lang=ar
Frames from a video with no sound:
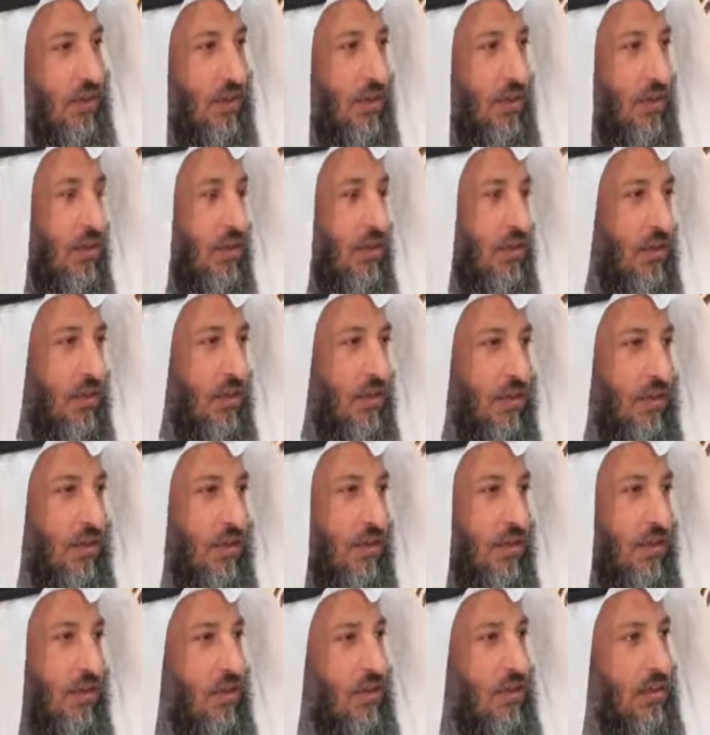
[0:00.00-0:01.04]

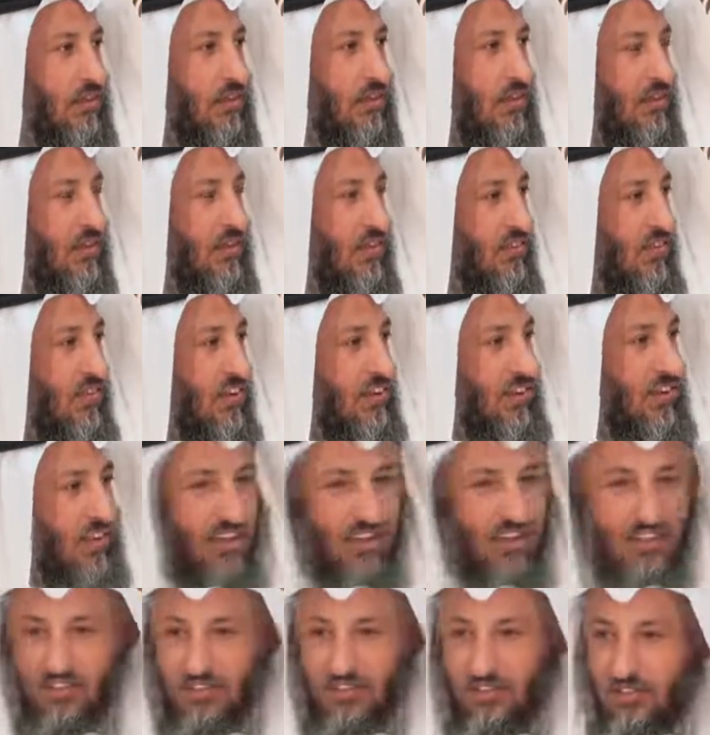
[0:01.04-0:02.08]
آه،
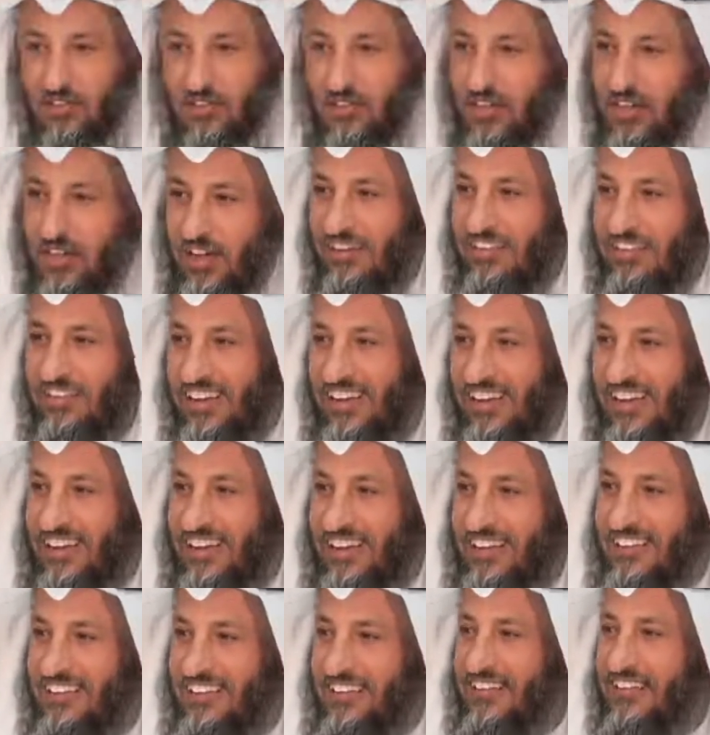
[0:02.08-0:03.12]
تتصدق تجيك
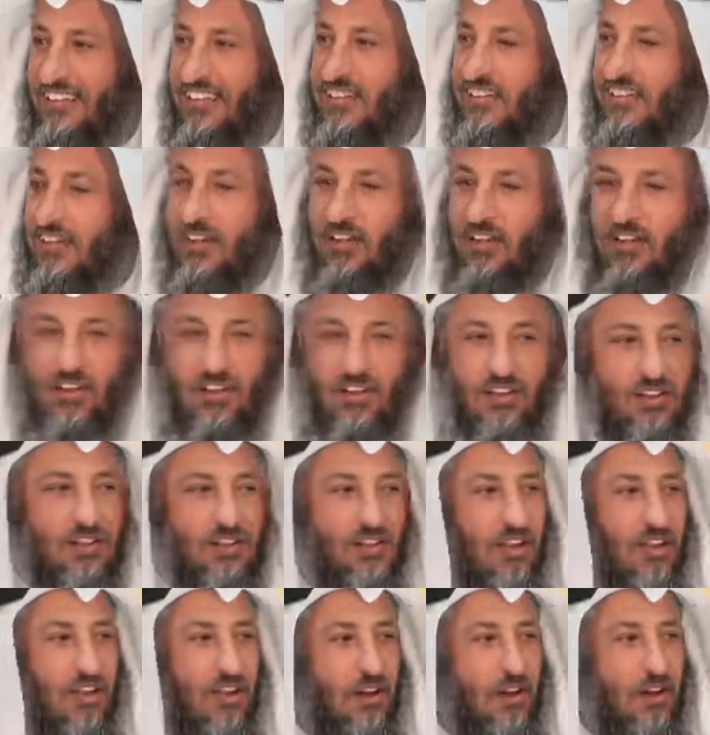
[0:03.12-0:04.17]
حسنات آه، تقرأ,
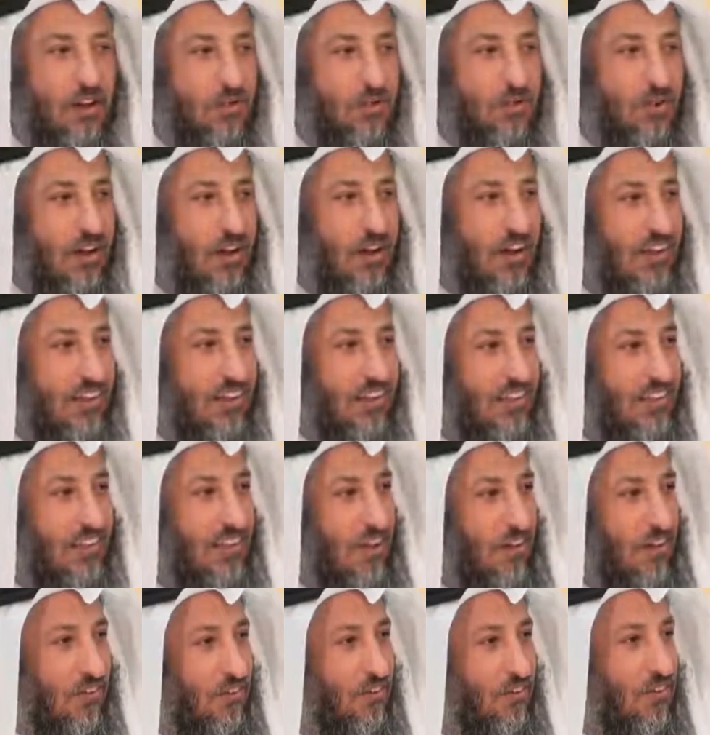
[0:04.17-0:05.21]
تقرأ قرآن
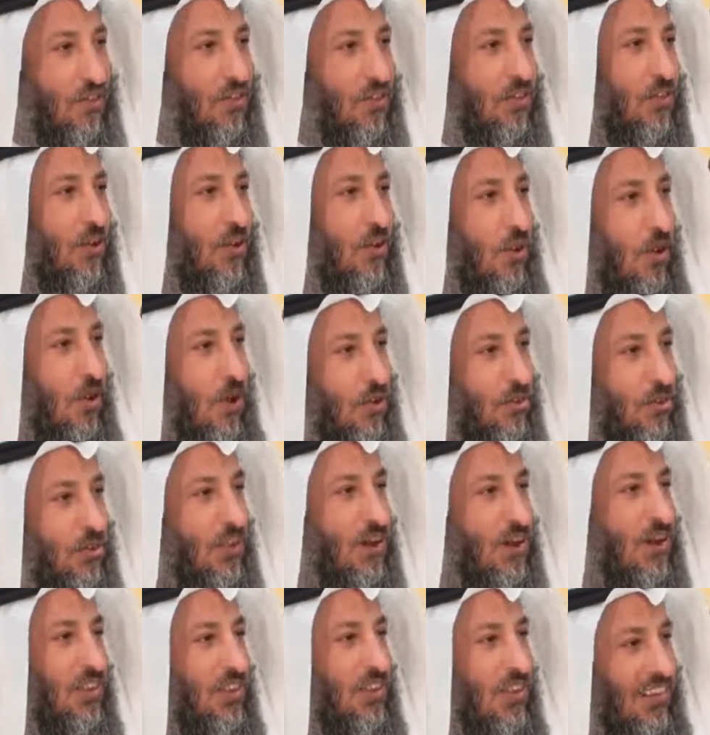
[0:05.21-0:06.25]
تحفظ
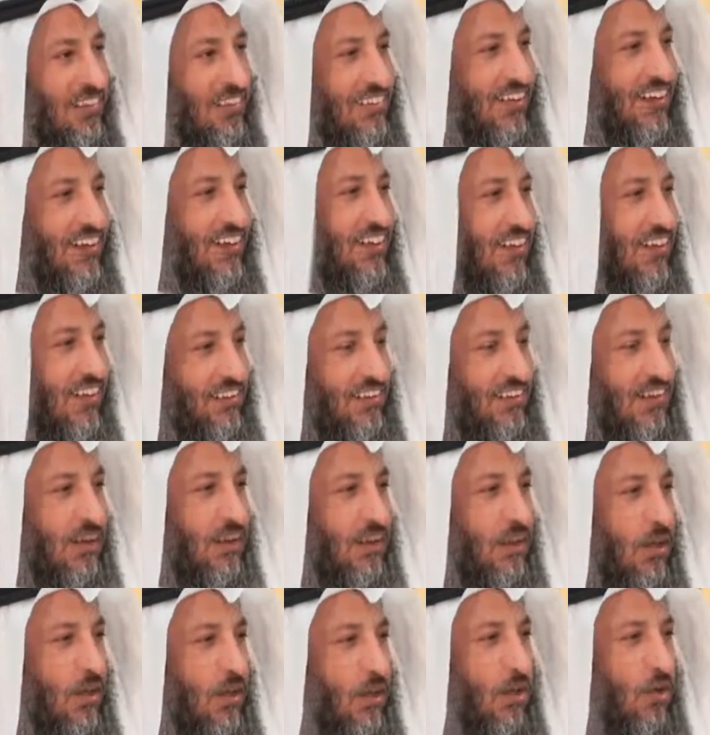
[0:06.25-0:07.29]
حسنات حسنات
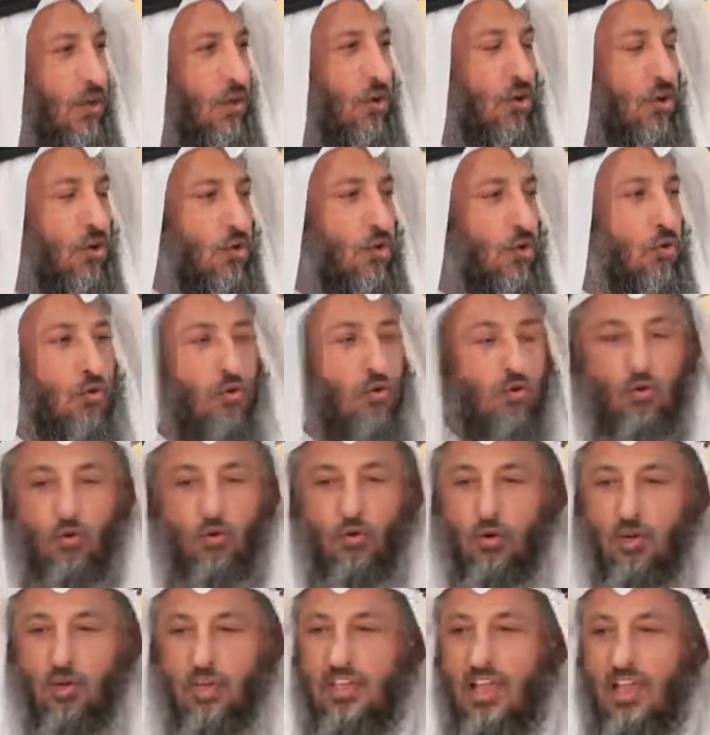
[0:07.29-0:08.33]
حسنات
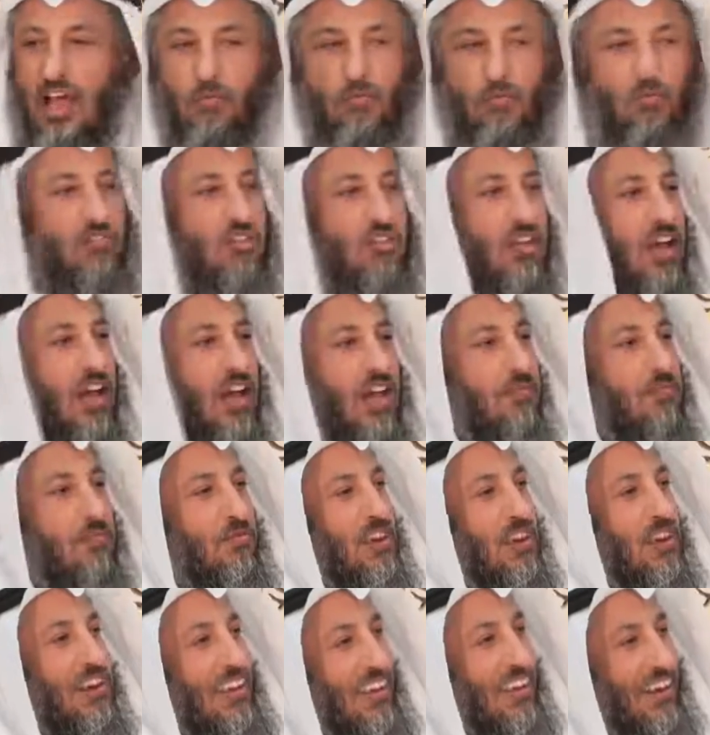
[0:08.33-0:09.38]
وكتاب السيئات
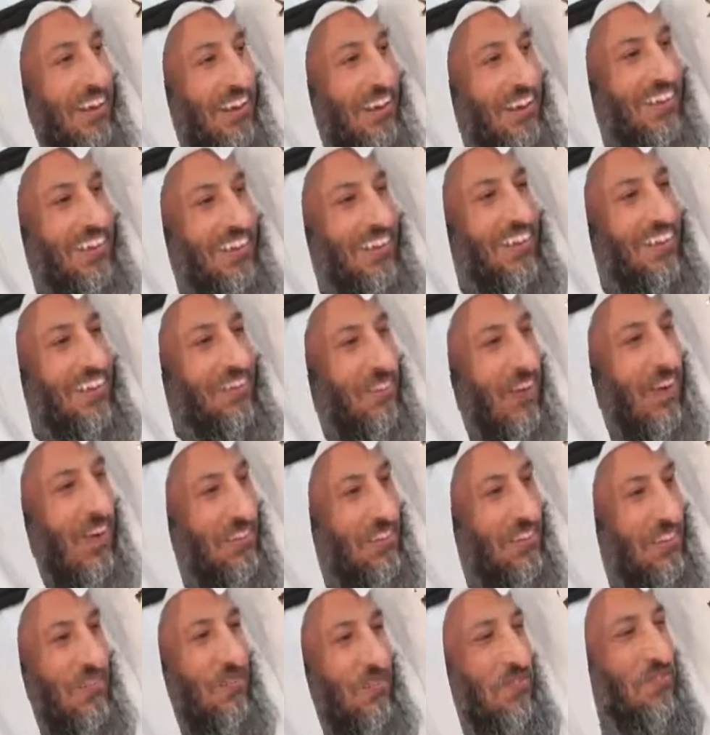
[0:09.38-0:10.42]
مسكر
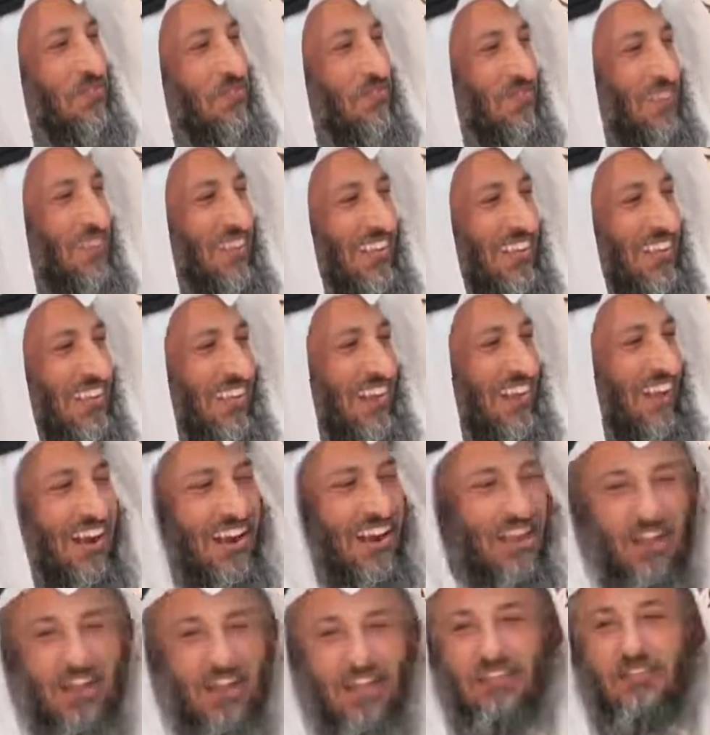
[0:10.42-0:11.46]
مختوم
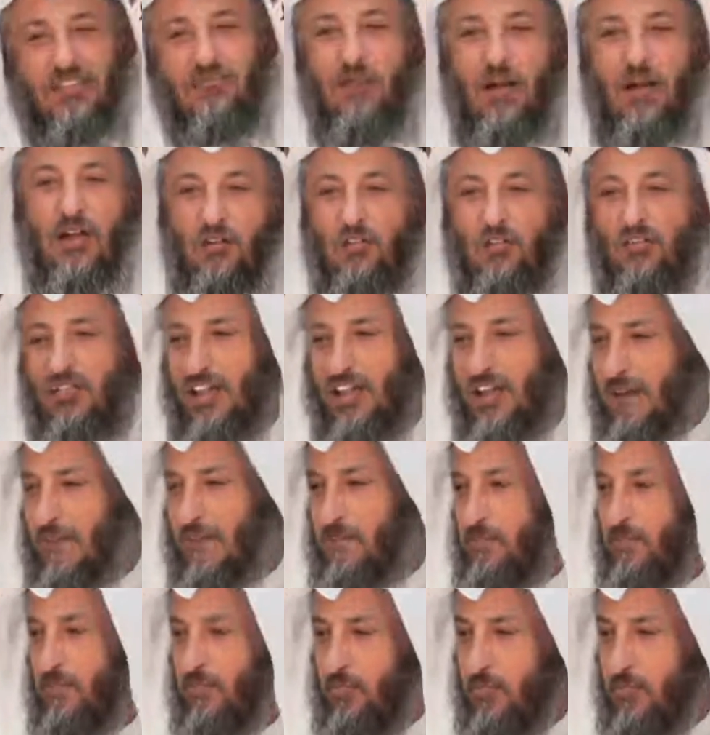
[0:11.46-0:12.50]
عليه ختم ما يفتح